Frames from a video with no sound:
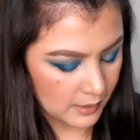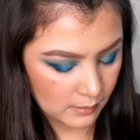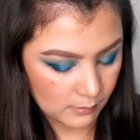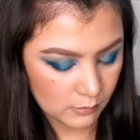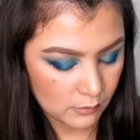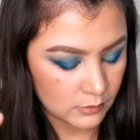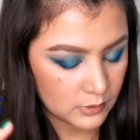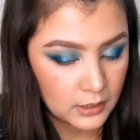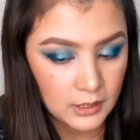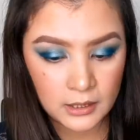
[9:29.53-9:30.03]

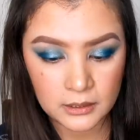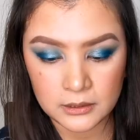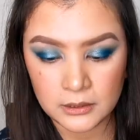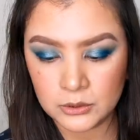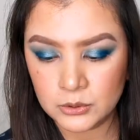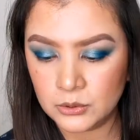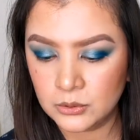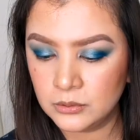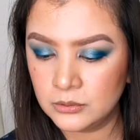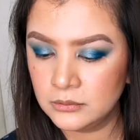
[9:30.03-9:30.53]
ipakamura lang
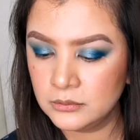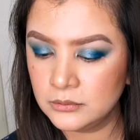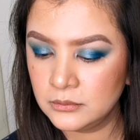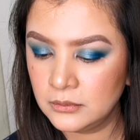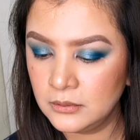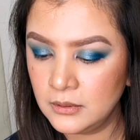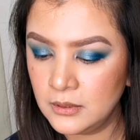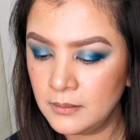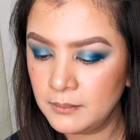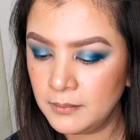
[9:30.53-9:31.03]
nito.
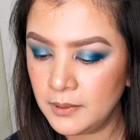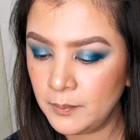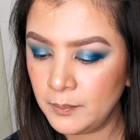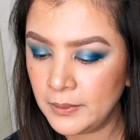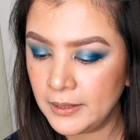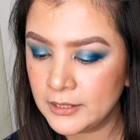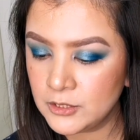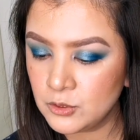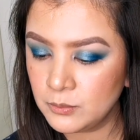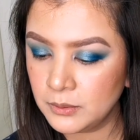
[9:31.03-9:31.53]
May
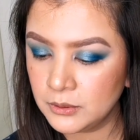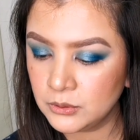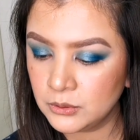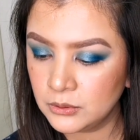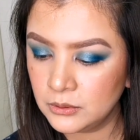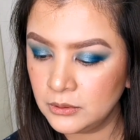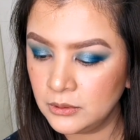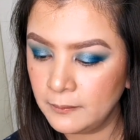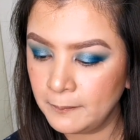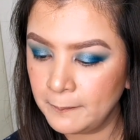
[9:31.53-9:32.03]
presyo ba
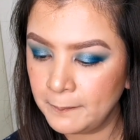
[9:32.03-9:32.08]
to?